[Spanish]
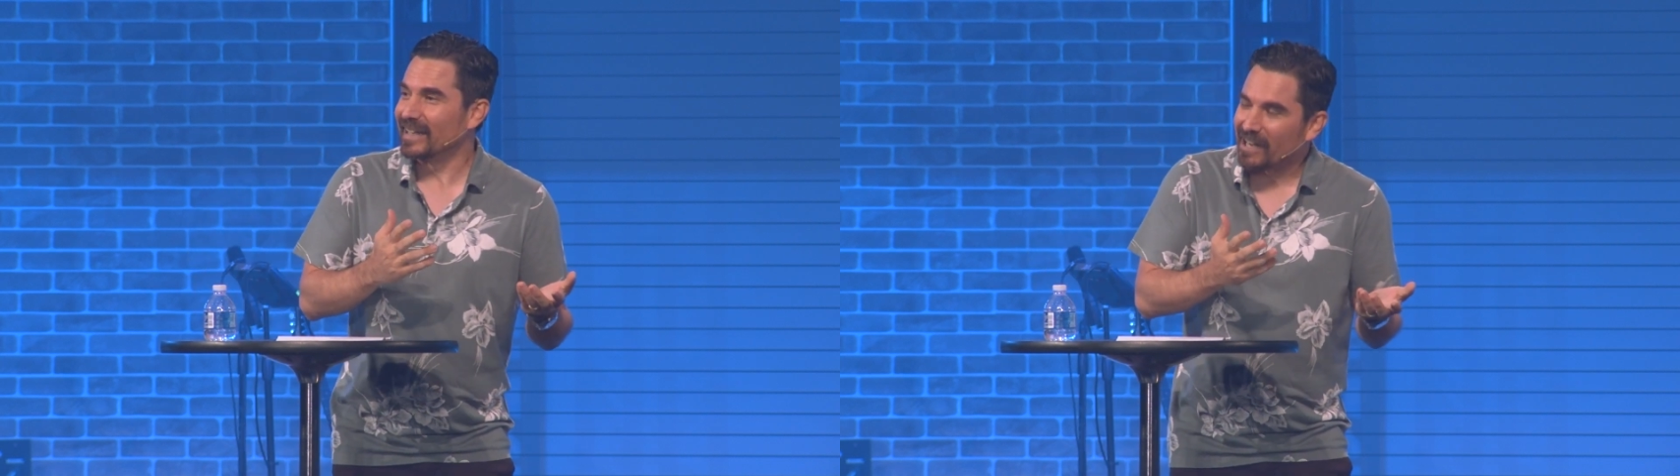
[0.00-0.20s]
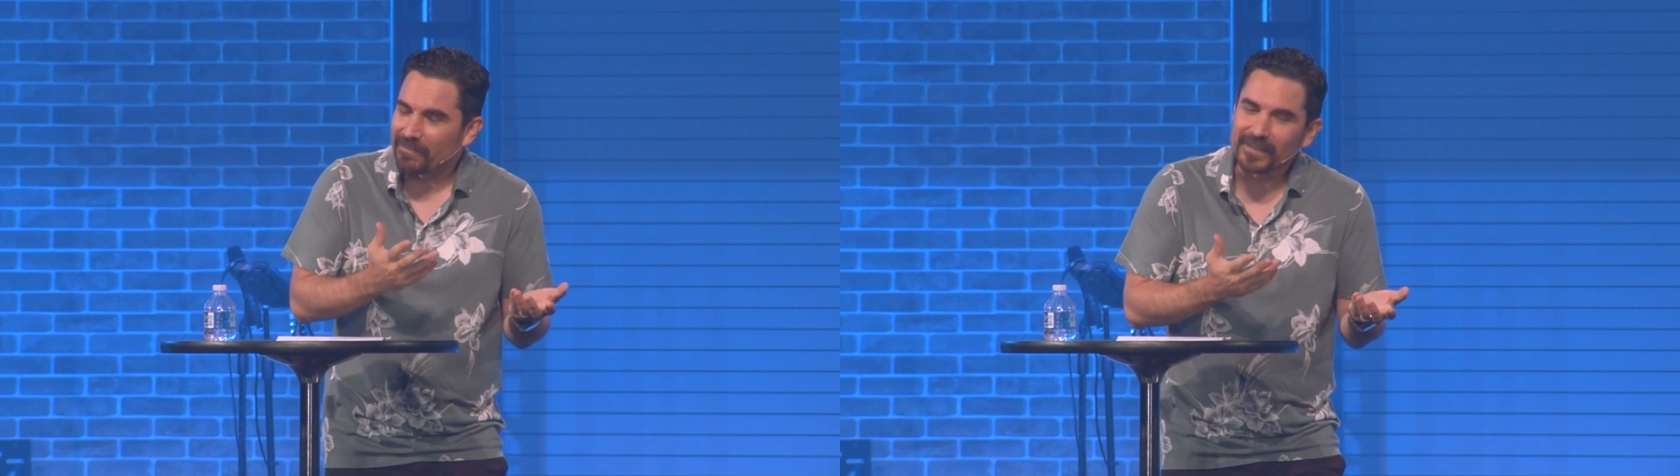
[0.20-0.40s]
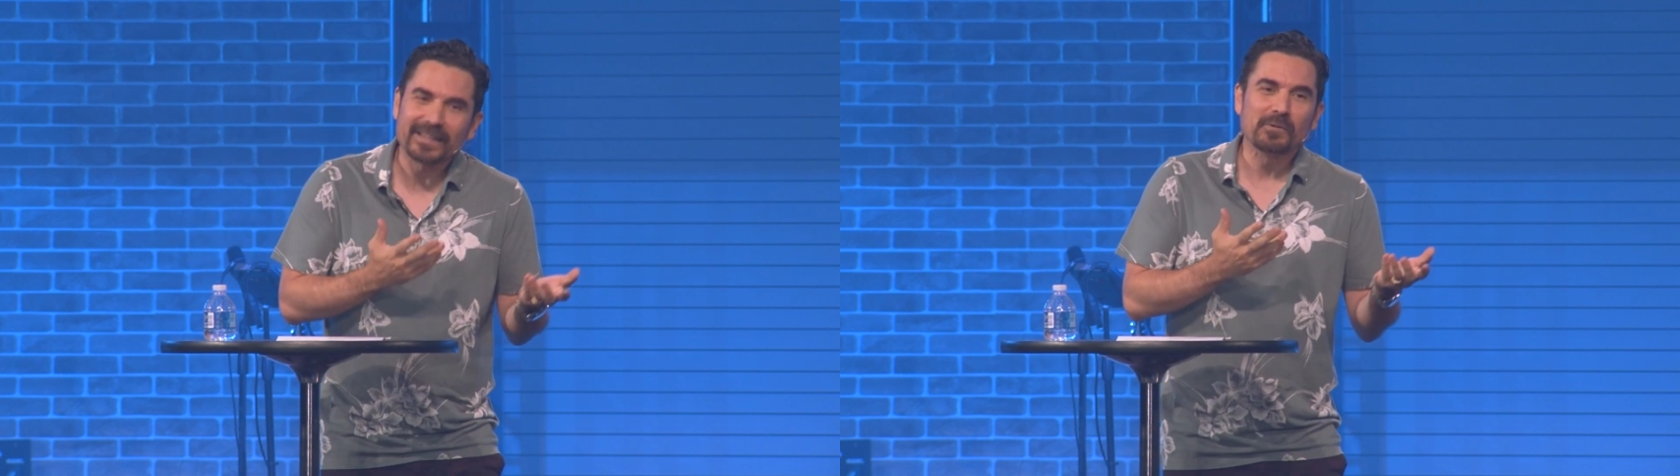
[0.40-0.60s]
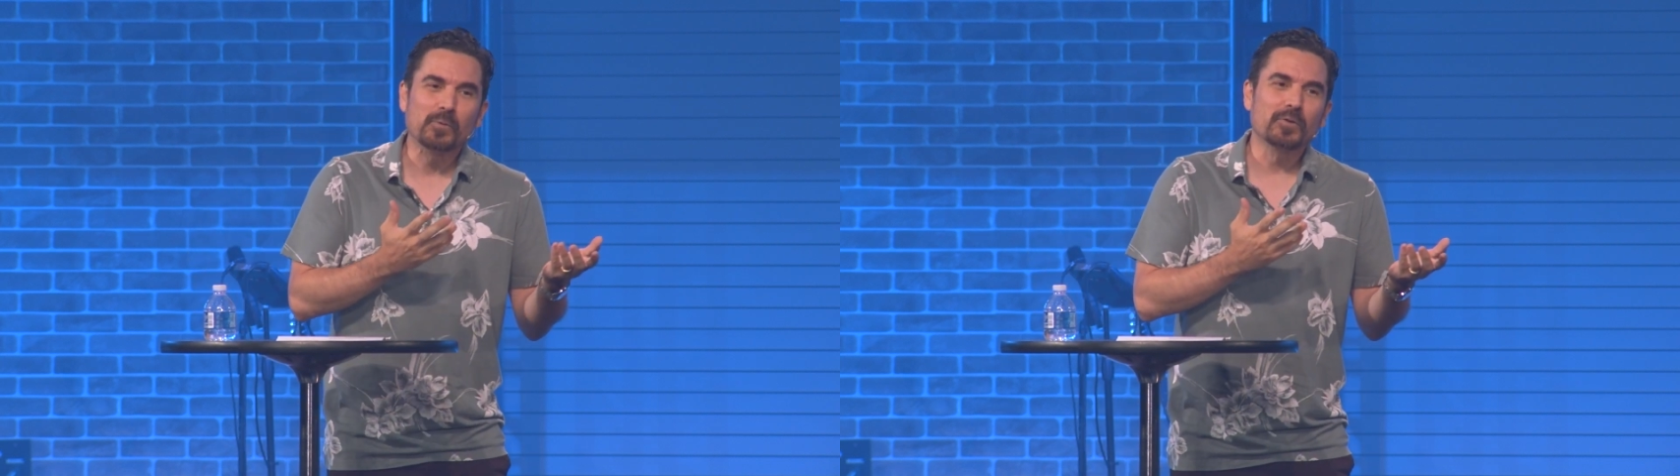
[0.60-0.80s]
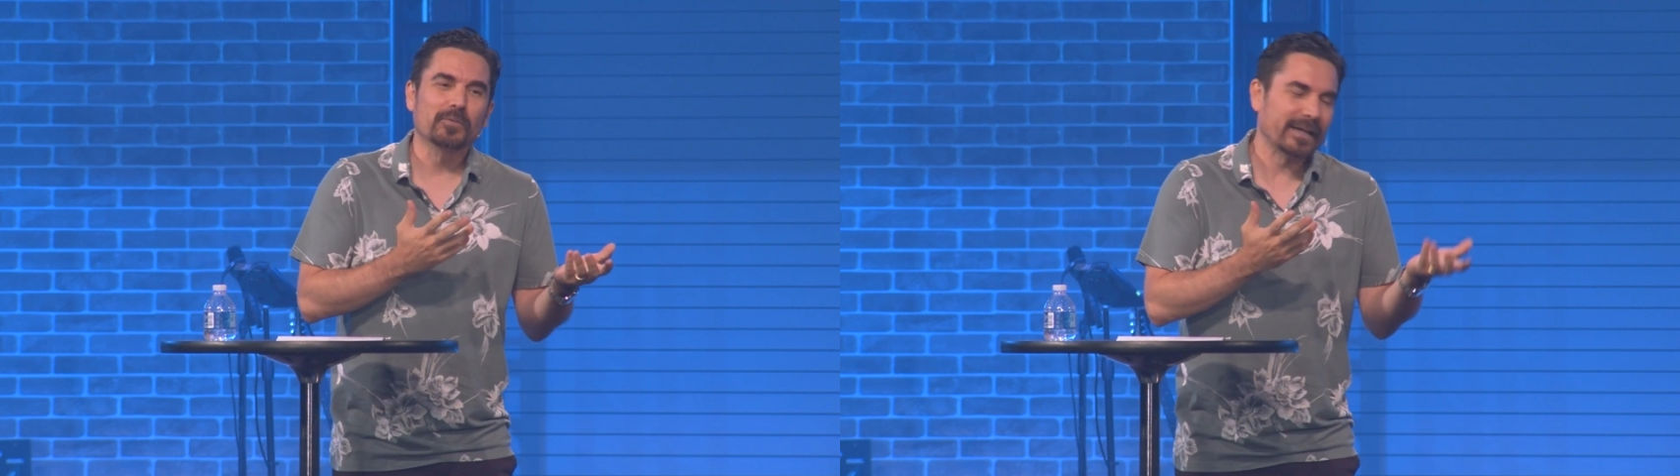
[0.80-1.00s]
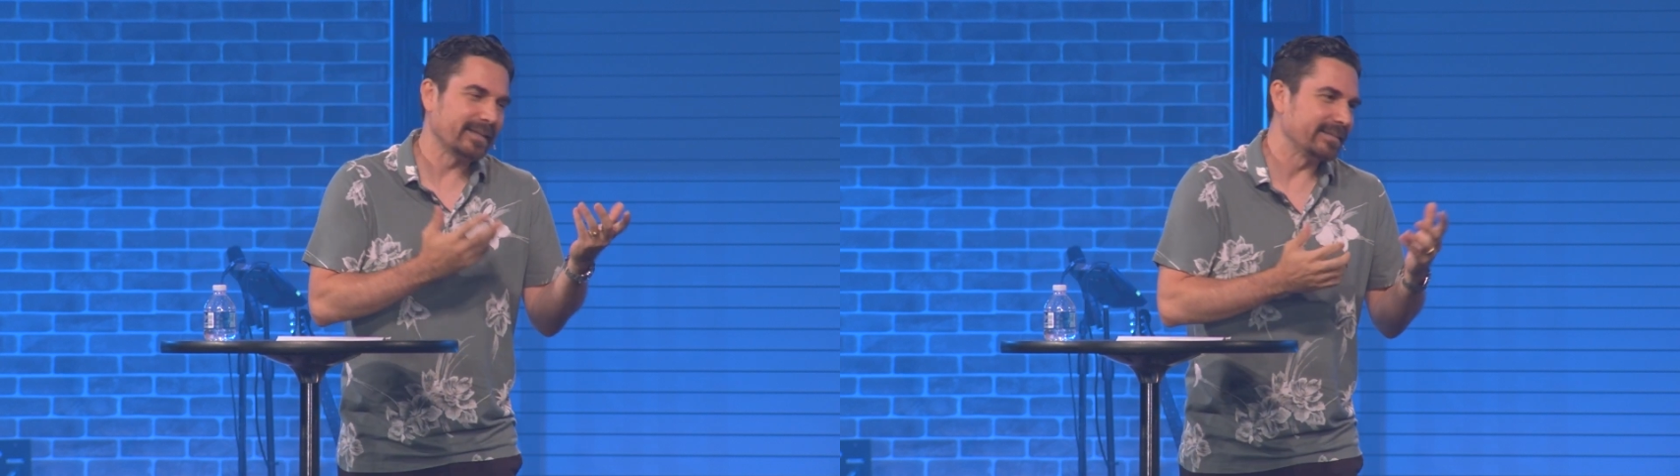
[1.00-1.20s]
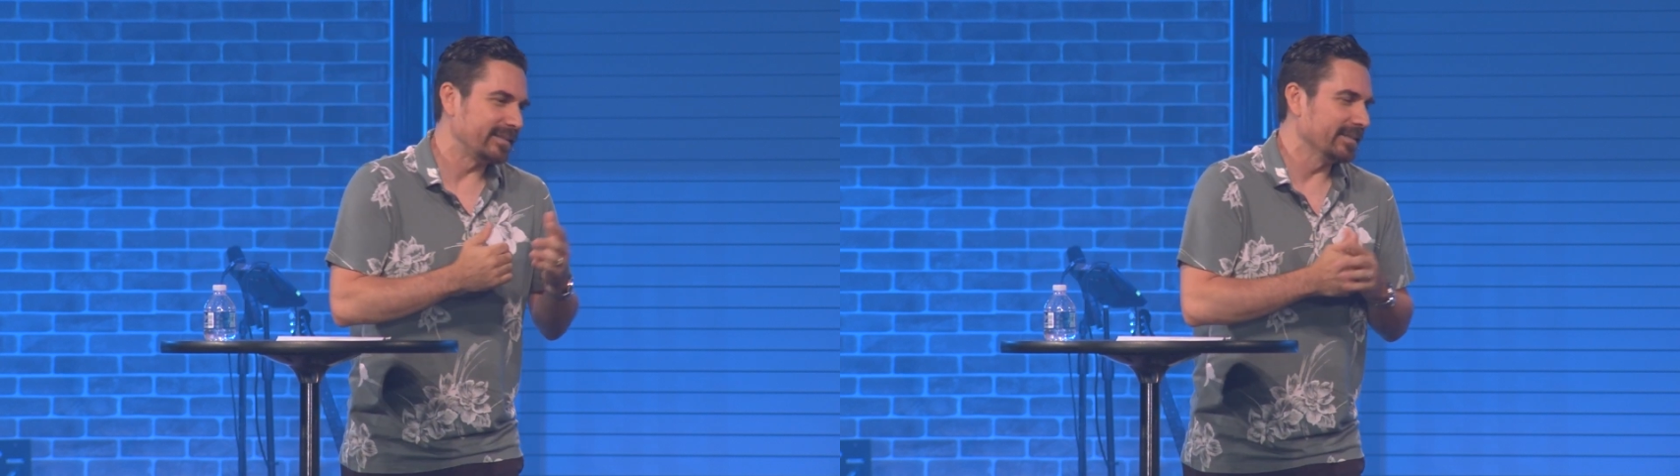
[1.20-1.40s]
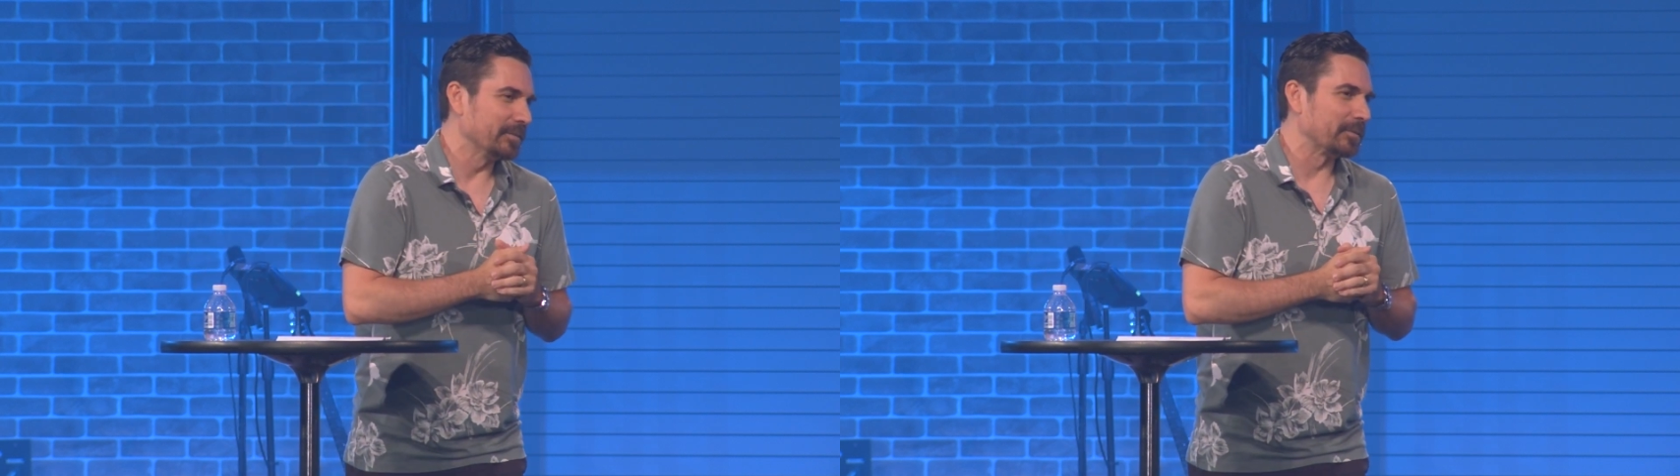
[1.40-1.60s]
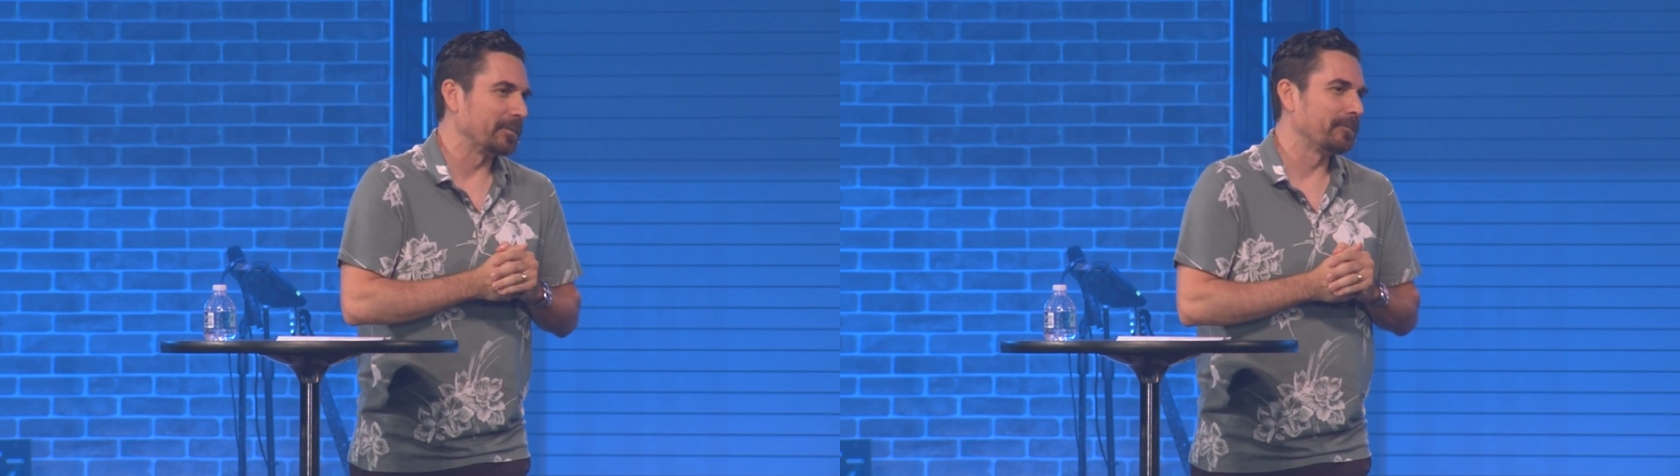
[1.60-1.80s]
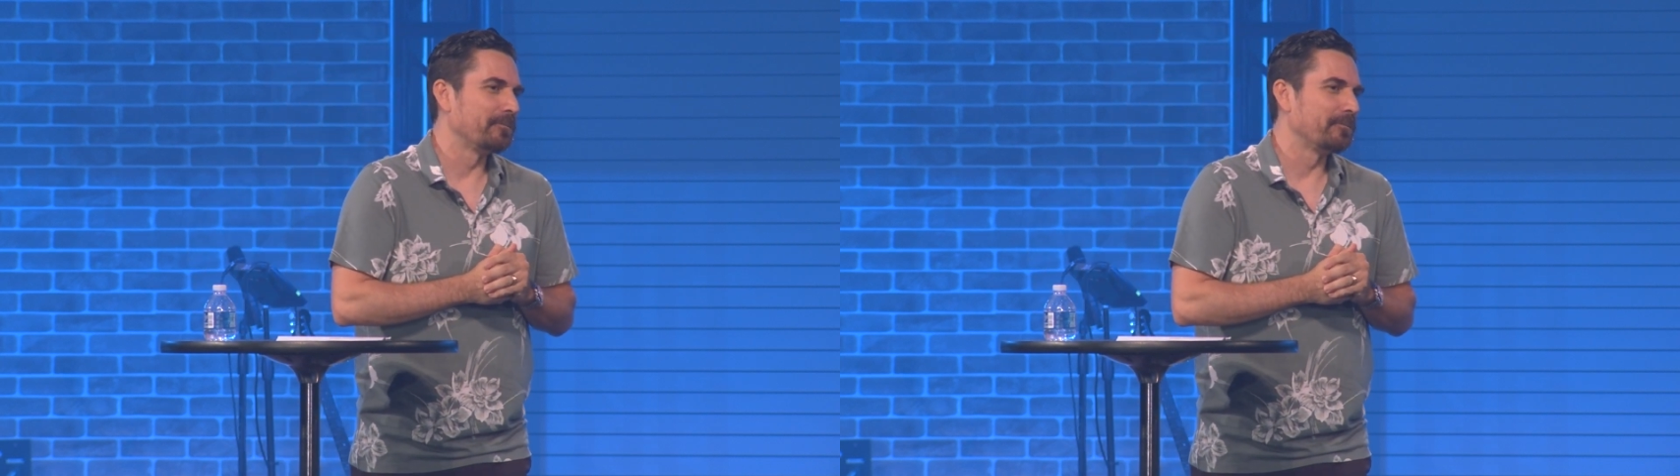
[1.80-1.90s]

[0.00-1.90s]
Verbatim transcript: la fe de uno va creciendo.